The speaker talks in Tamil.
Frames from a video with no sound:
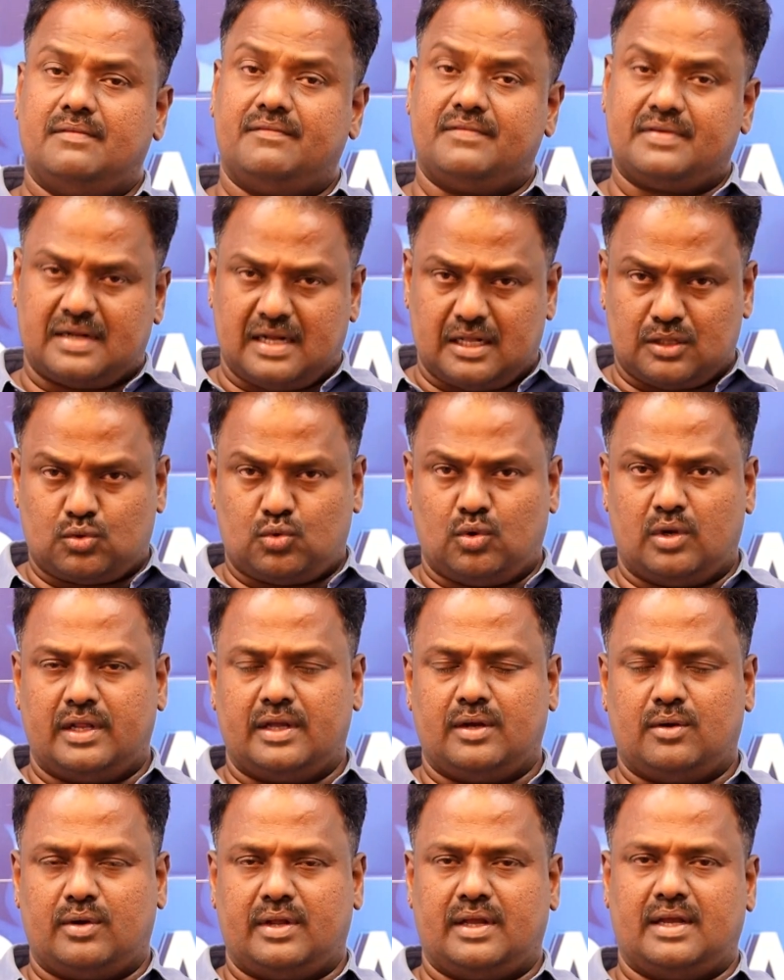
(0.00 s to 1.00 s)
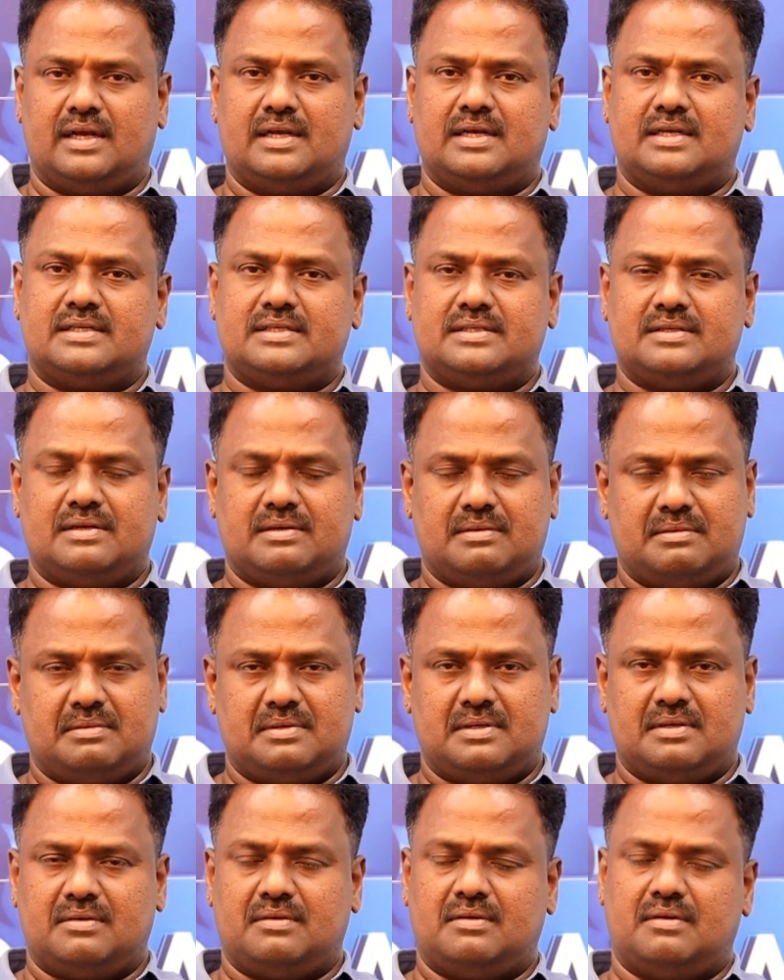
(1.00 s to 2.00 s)
விராட் கோலியோடைய
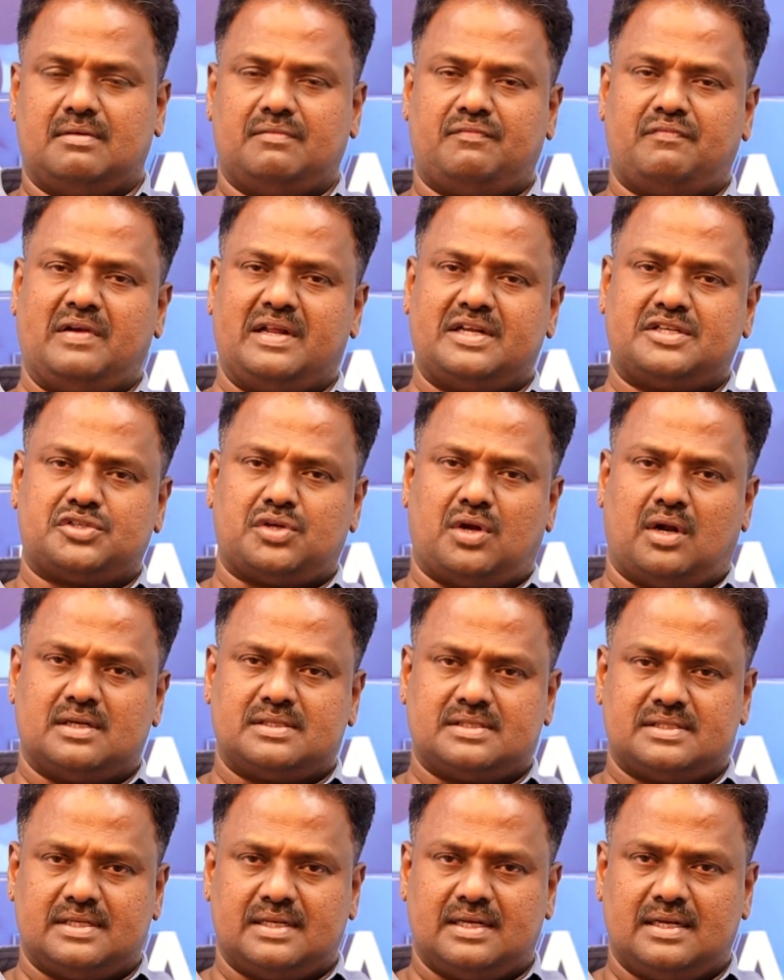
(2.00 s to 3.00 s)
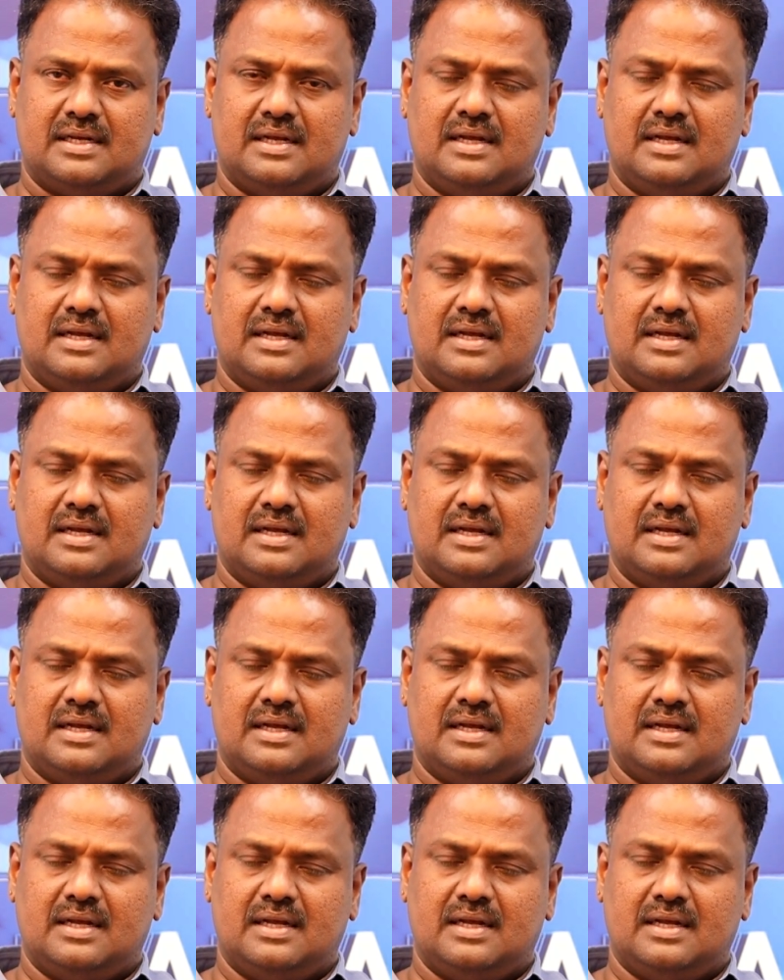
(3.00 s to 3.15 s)
ஃப்ளிக் ஷாட்ஸு